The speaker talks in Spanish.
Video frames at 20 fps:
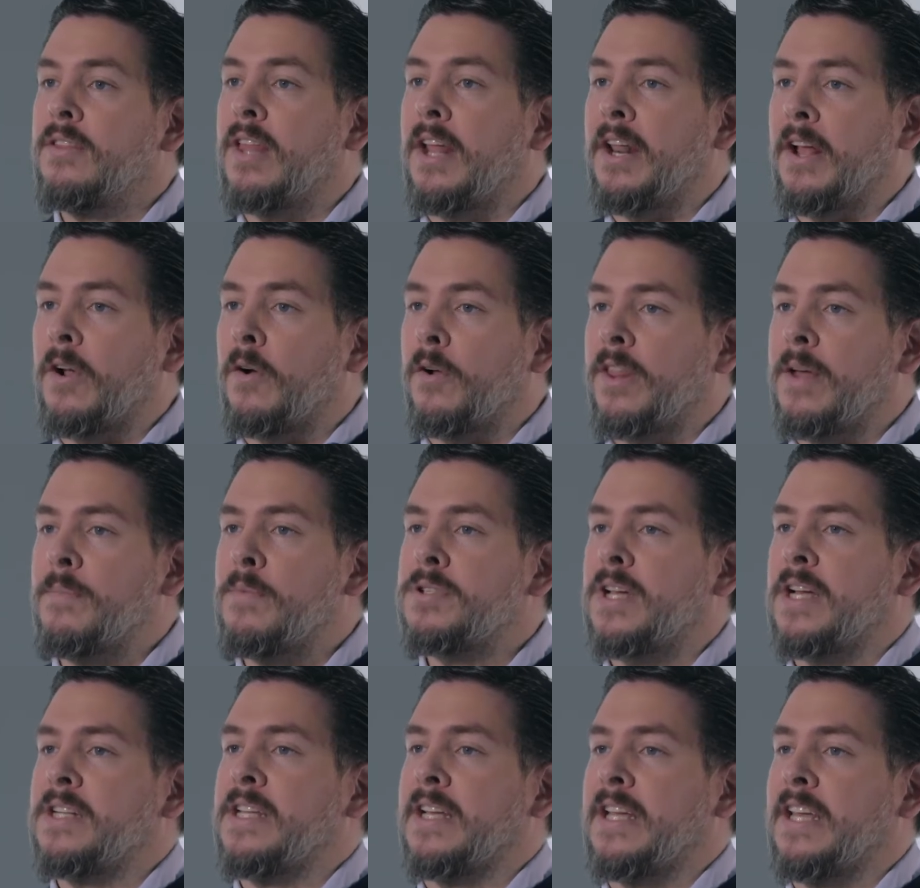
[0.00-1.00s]
Te recordamos
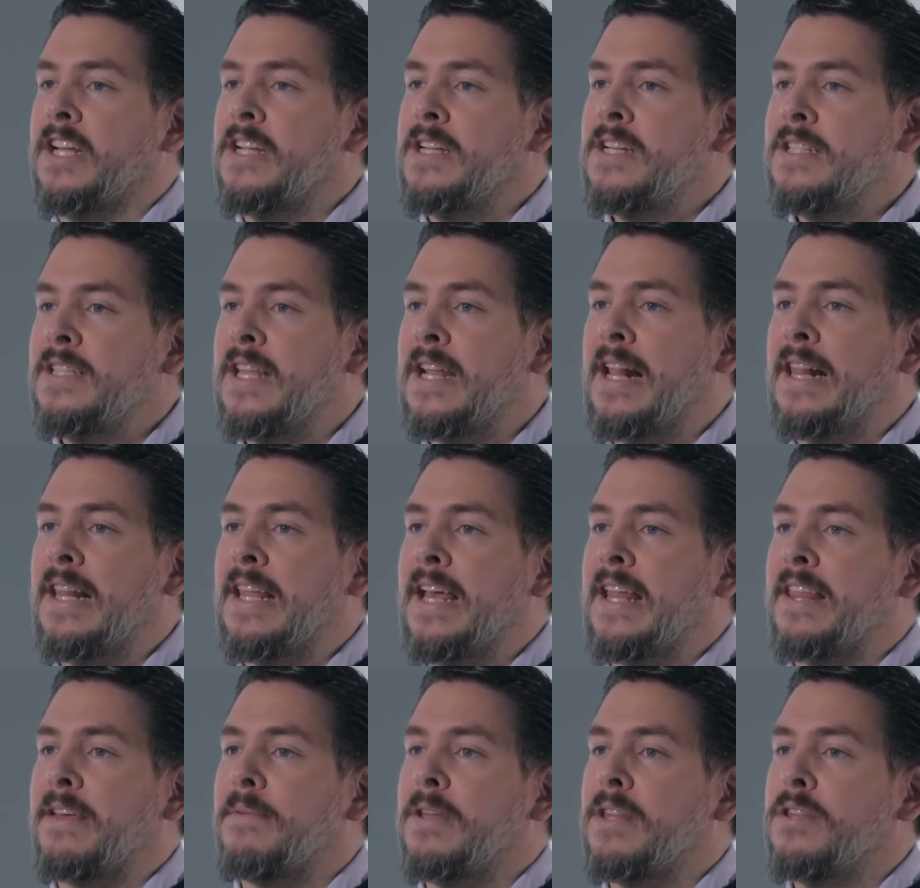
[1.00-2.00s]
que si quieres estar al
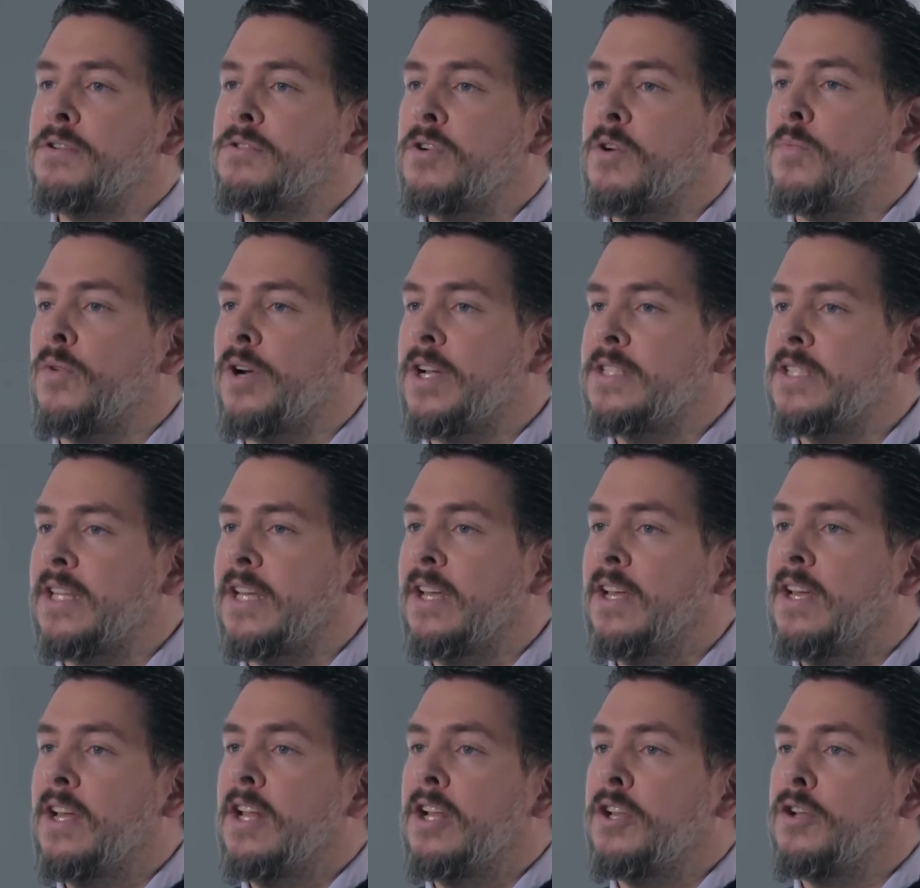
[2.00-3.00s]
día de vídeos como este,
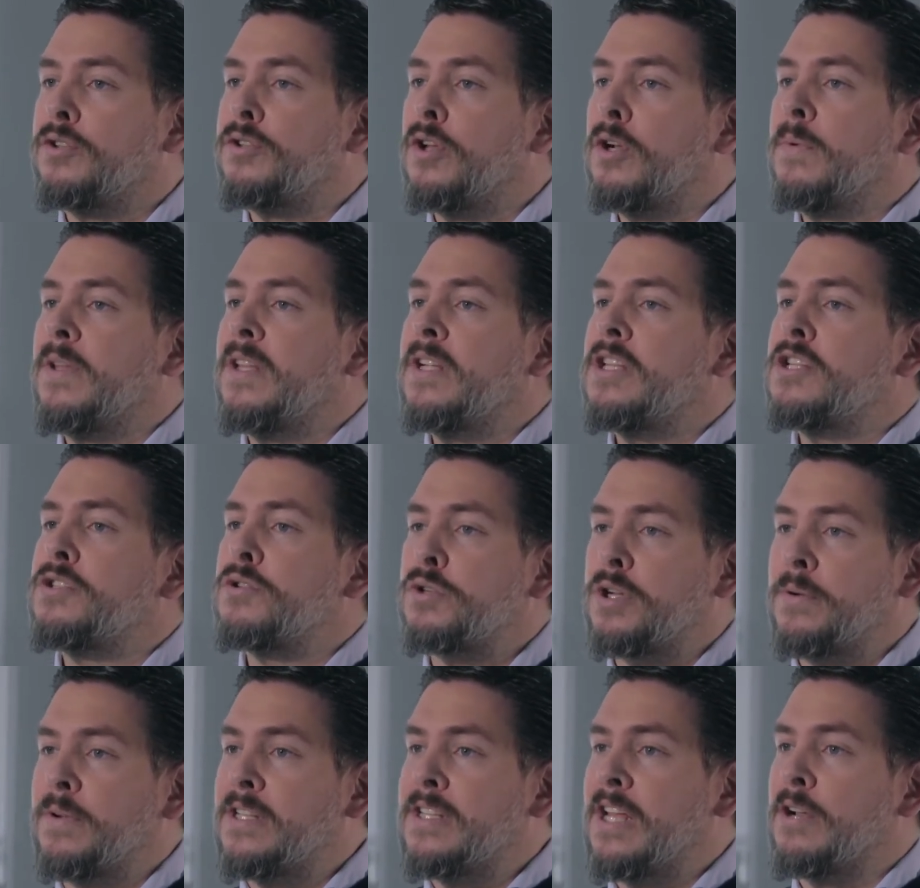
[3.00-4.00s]
no te olvides de
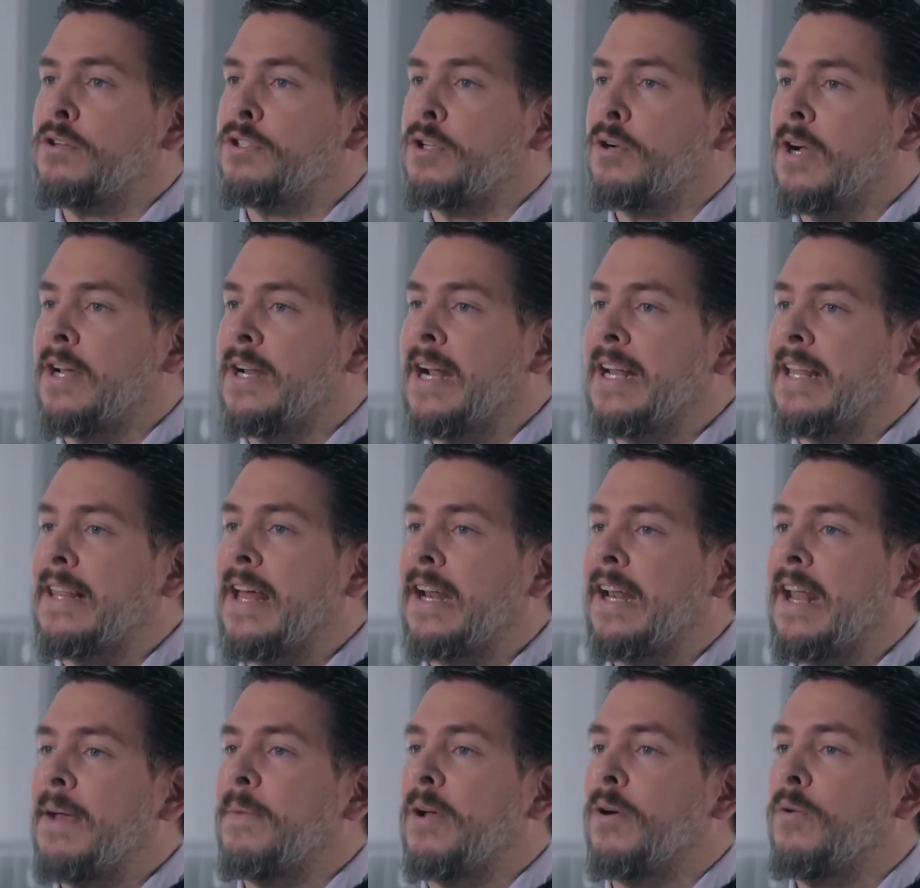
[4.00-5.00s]
suscribirte a nuestro canal y
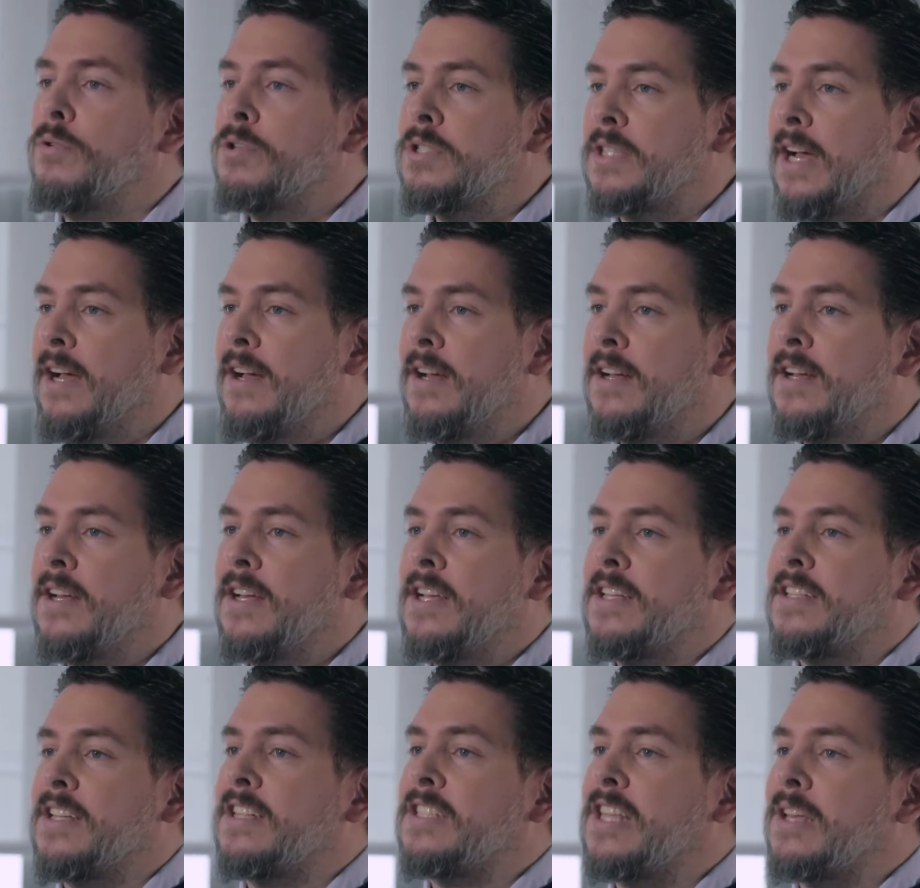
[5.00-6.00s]
darle a me gusta
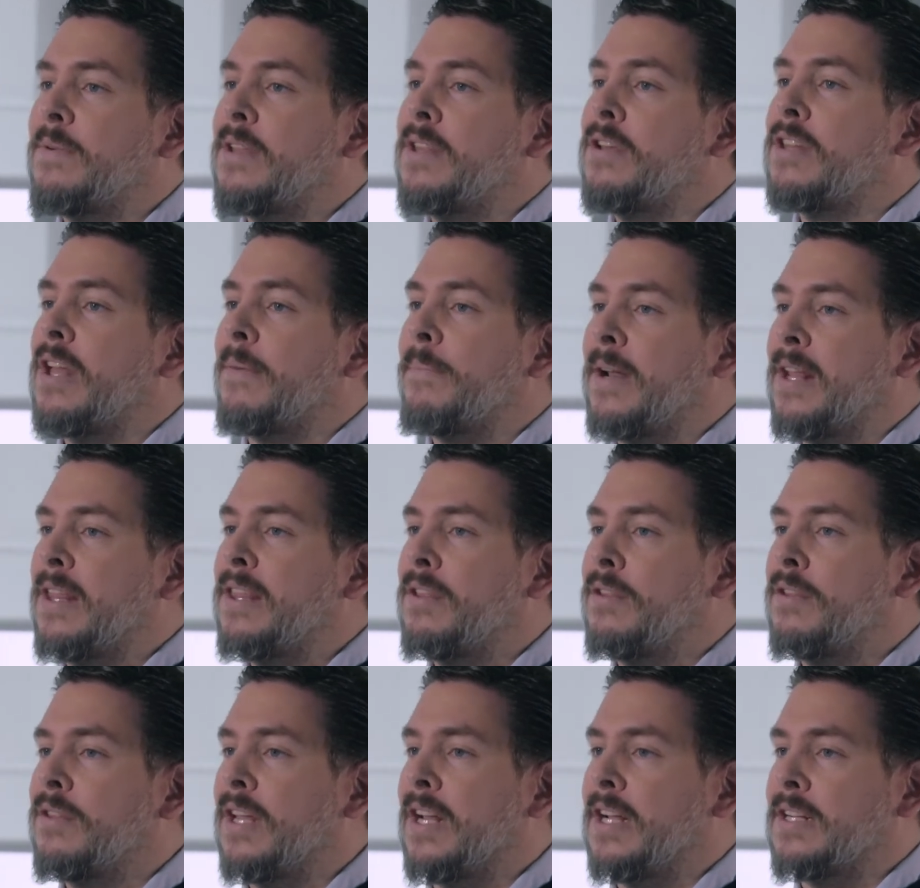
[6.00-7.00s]
si este vídeo te ha
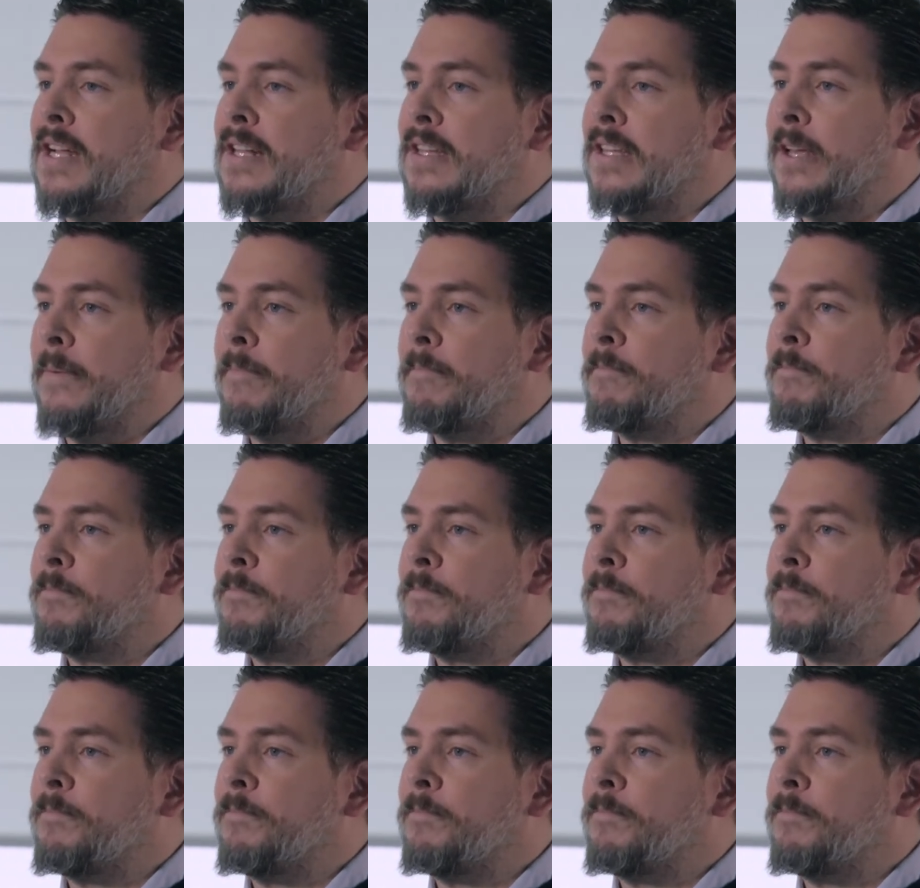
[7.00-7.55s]
parecido interesante.